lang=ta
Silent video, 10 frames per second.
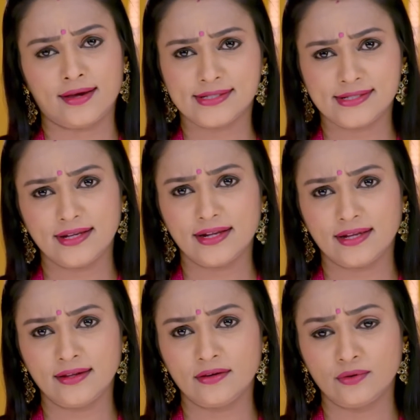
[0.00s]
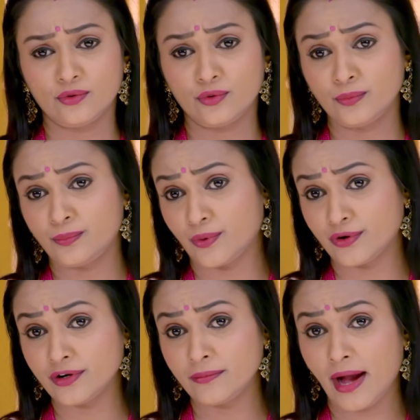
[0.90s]
அது சரி உன்
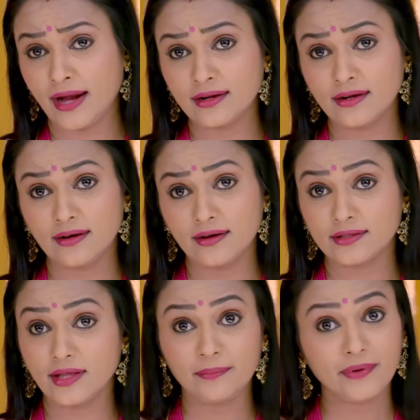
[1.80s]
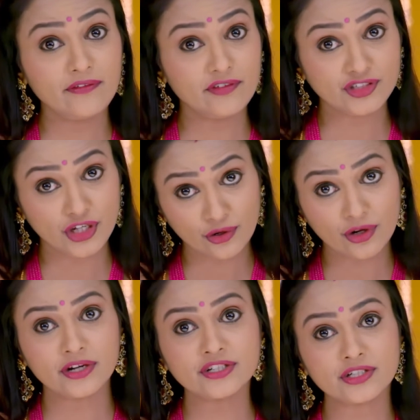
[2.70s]
பொண்ணோட பேக்ல எப்படி அந்த
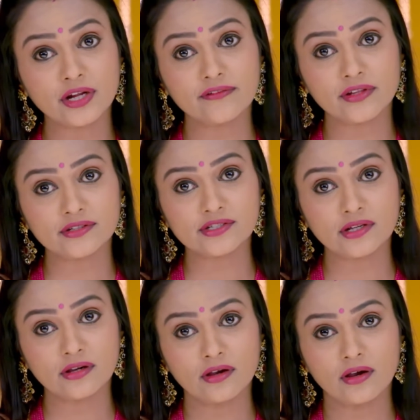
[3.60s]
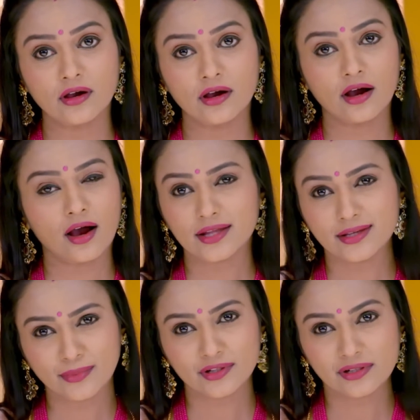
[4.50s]
பையனோட டிக்ஷனரி வந்துச்சு
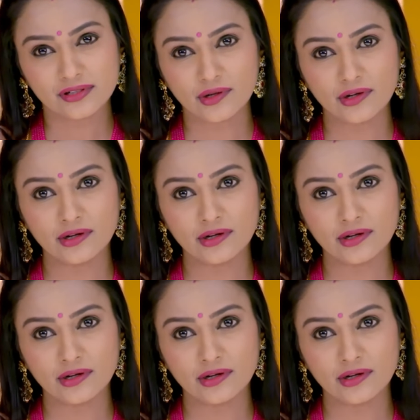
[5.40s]
அதுக்கு பதில்